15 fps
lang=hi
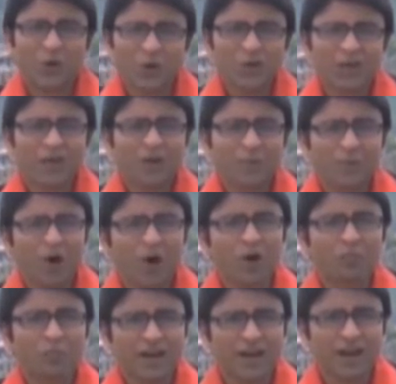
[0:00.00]
रोटी कपड़ा
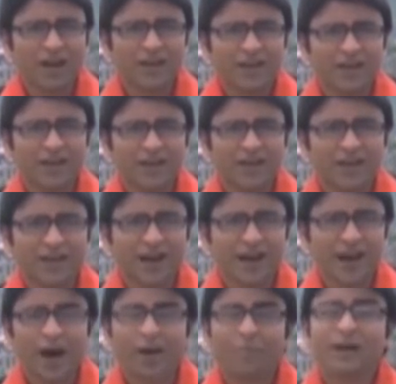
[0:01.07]
और मकान
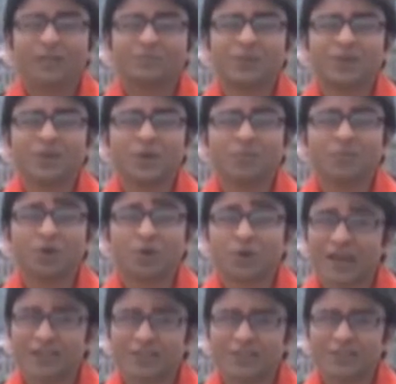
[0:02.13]
आम आदमी की
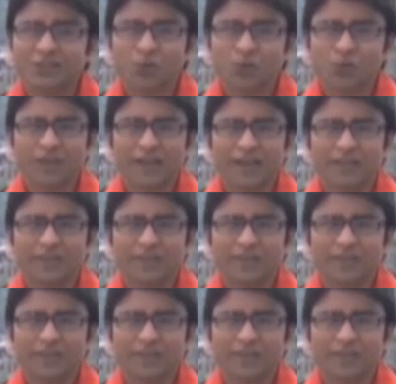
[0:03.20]
बुनियादी ज़रूरतें